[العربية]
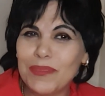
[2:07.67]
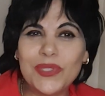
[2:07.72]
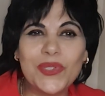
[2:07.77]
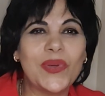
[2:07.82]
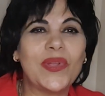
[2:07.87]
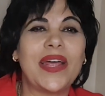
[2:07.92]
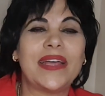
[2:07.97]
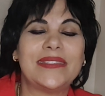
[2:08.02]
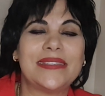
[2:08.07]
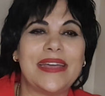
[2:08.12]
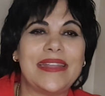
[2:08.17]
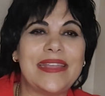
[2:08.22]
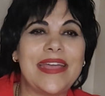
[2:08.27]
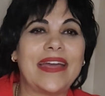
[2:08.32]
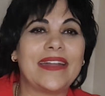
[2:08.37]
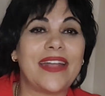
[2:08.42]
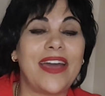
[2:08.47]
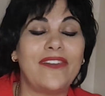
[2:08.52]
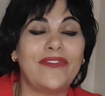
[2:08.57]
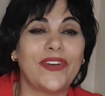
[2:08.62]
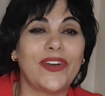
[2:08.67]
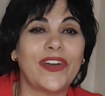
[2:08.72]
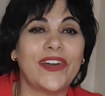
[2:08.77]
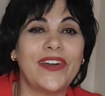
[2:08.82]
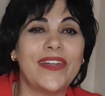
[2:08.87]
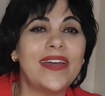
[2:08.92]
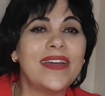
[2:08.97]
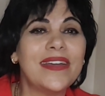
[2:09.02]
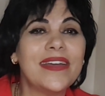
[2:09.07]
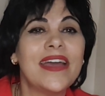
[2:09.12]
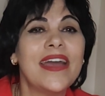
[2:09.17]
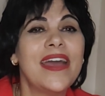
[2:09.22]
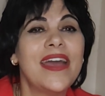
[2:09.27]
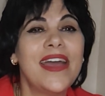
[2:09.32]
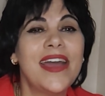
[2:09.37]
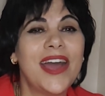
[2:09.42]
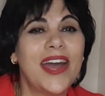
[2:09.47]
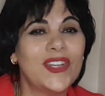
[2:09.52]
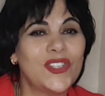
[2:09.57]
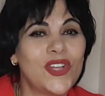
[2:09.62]
بسرعه سريعا هفكرك
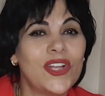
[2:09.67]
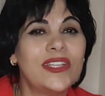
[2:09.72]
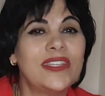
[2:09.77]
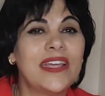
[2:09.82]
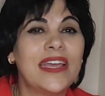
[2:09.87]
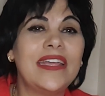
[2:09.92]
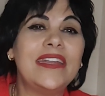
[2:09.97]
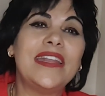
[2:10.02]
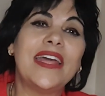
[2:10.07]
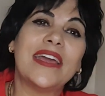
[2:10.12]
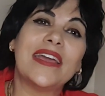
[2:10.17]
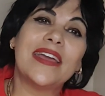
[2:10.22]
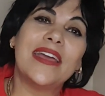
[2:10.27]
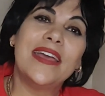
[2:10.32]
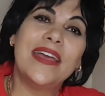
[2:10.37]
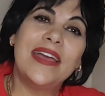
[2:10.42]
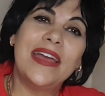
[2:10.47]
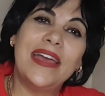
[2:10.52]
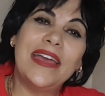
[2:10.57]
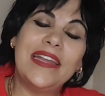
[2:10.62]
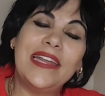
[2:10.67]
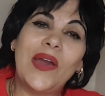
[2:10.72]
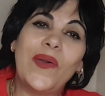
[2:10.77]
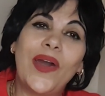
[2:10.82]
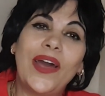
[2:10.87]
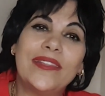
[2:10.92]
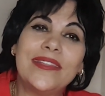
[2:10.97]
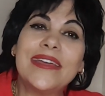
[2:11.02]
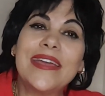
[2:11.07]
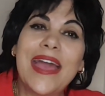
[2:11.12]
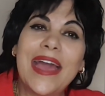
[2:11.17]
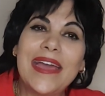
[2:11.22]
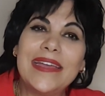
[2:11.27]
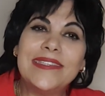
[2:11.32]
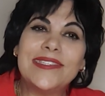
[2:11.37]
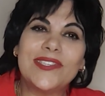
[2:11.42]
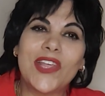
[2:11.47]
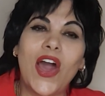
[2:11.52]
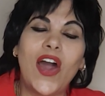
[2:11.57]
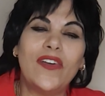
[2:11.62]
اشرت انك لو حضرتك
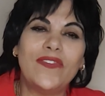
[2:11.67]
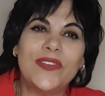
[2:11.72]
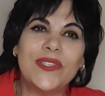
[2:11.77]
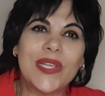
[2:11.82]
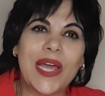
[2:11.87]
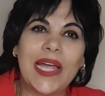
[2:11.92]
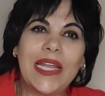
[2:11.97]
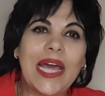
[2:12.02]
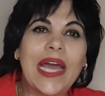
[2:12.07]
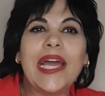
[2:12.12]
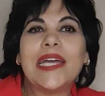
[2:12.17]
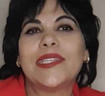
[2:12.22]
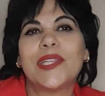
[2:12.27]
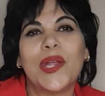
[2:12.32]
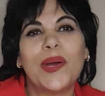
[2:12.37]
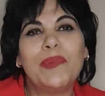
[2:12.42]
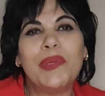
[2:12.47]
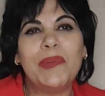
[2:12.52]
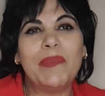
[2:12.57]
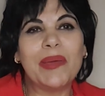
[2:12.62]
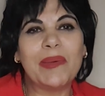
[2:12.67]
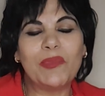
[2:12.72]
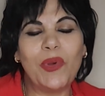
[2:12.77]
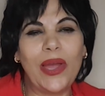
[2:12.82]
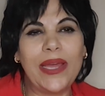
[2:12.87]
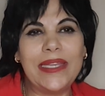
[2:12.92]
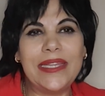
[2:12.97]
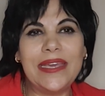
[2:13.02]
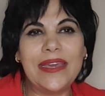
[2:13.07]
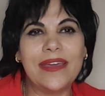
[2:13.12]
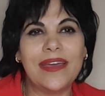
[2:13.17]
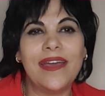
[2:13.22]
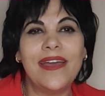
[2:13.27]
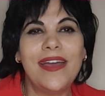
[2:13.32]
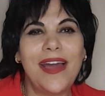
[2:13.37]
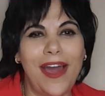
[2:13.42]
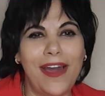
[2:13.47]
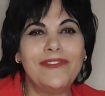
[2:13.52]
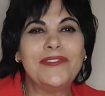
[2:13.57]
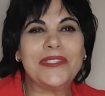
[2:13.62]
عايز تحافظ على احترام المجموعه ليك
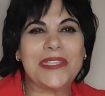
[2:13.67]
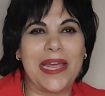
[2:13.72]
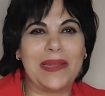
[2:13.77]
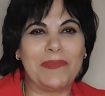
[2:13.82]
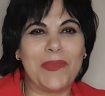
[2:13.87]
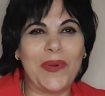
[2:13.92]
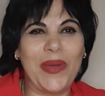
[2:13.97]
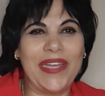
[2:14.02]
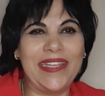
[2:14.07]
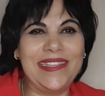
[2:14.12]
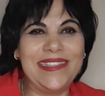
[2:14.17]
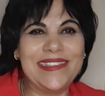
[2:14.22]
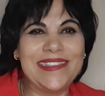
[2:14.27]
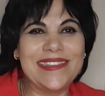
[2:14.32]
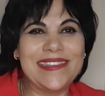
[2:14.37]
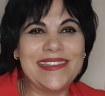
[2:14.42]
حافظ على المواعيد